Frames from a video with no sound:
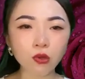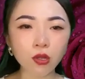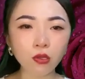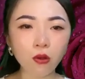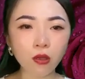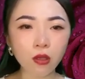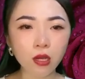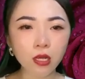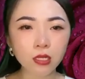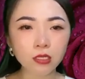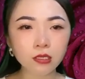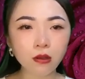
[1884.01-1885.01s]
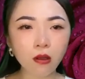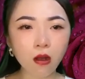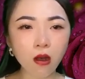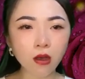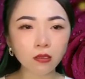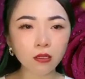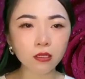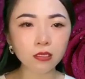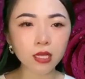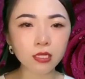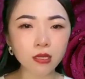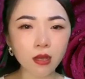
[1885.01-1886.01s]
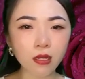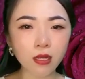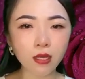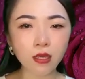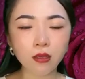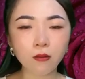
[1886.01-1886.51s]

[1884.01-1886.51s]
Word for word: xuôi thôi. Sau đó tớ sẽ rời đi.